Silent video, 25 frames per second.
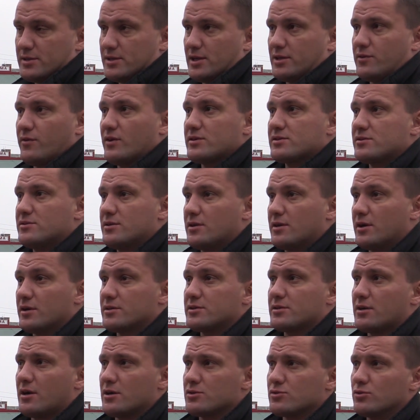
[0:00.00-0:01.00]
соответственно,
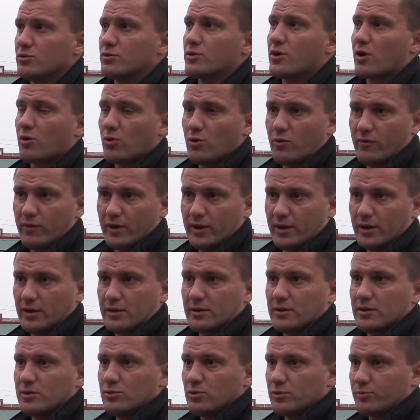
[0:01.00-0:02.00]
сразу
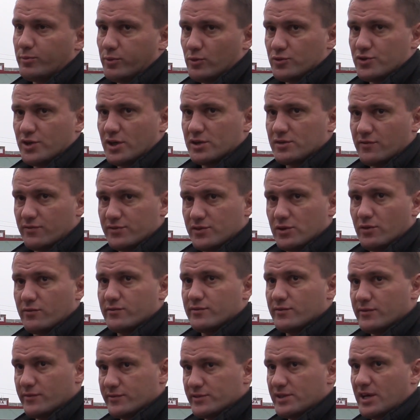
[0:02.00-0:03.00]
кровли. Тут, получается, все
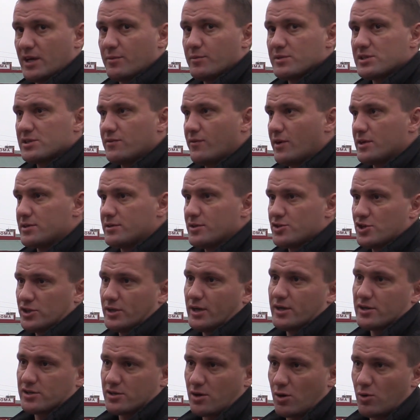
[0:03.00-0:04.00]
взаимосвязь.
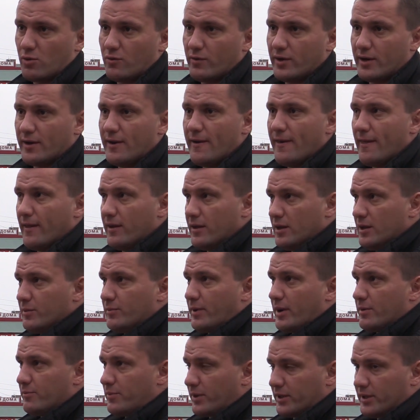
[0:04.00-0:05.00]
Начинали с кровли и
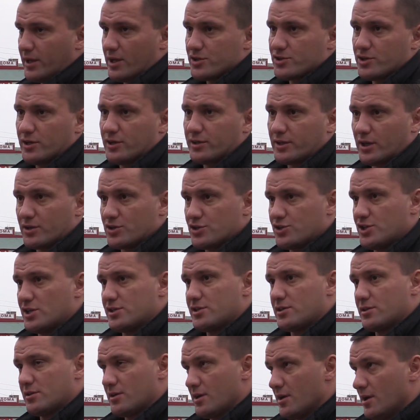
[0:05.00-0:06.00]
прям продолжали также
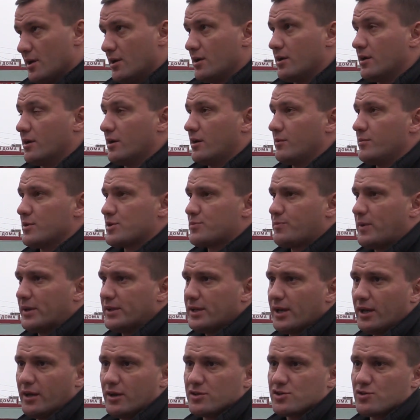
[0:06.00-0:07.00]
часть э,
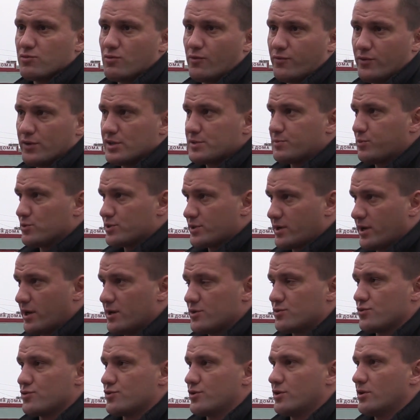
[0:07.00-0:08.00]
межпанельных швов и
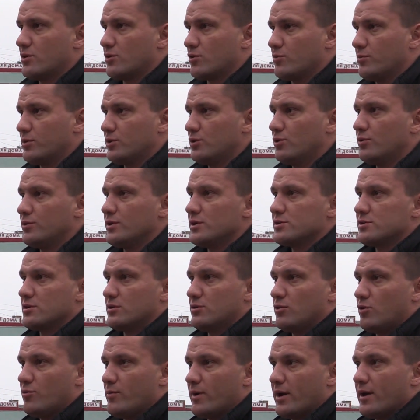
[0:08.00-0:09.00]
спускаясь уже, грубо, до низа
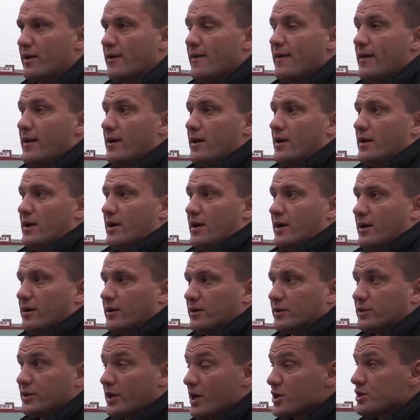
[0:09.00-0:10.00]
дома.
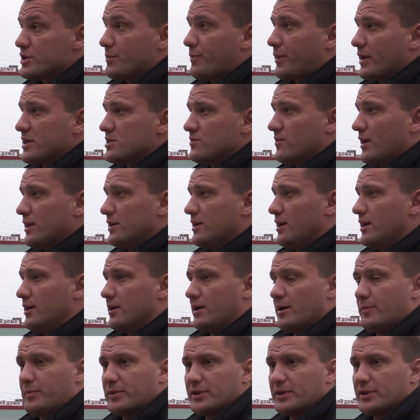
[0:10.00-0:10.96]
Э, также производили